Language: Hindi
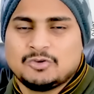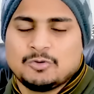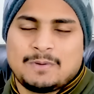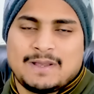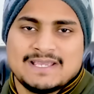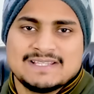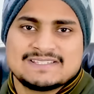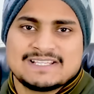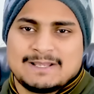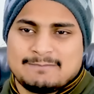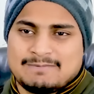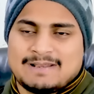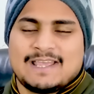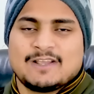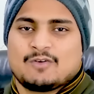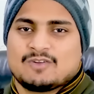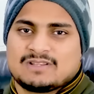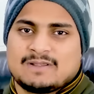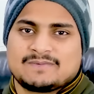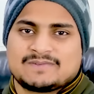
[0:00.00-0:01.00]
तो भाई साहब
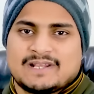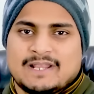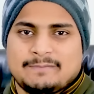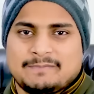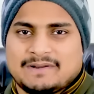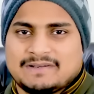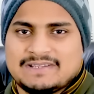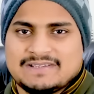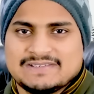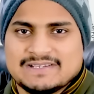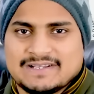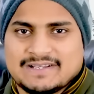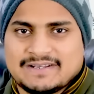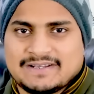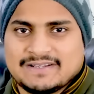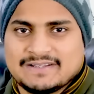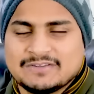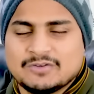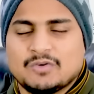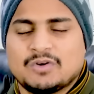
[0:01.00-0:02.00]
लाइक और सब्सक्राइब कर दीजिए
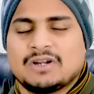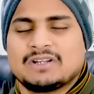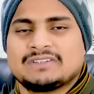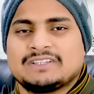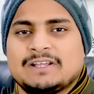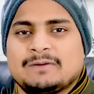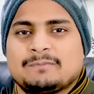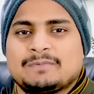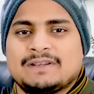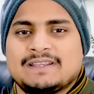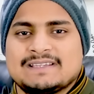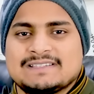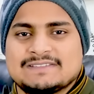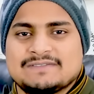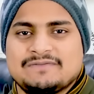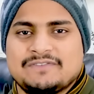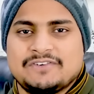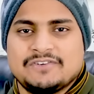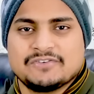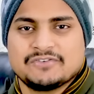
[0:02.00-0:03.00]
करें तो करते हैं अपने
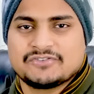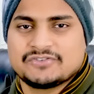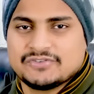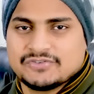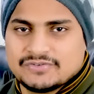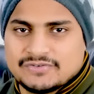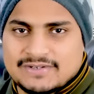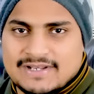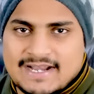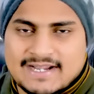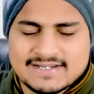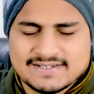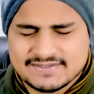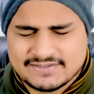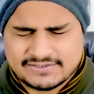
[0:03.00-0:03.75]
इस वीडियो को शुरू लेट